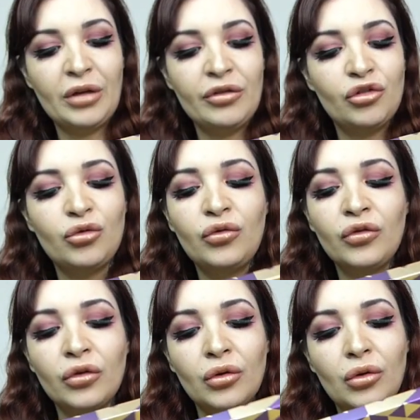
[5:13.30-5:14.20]
avez
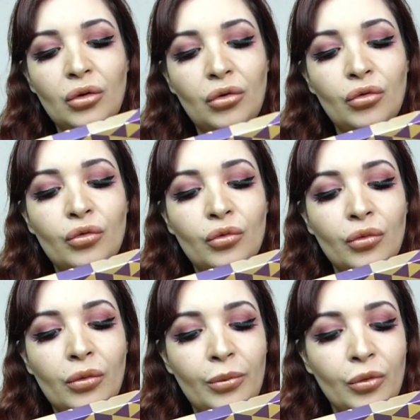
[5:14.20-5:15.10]
juste le
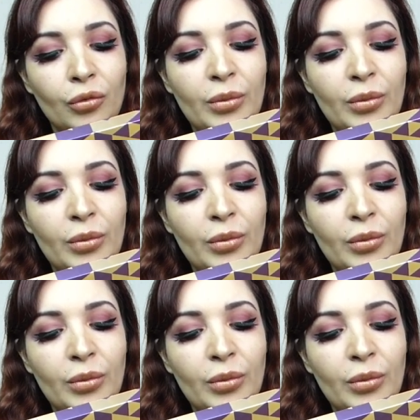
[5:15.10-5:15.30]
nom, donc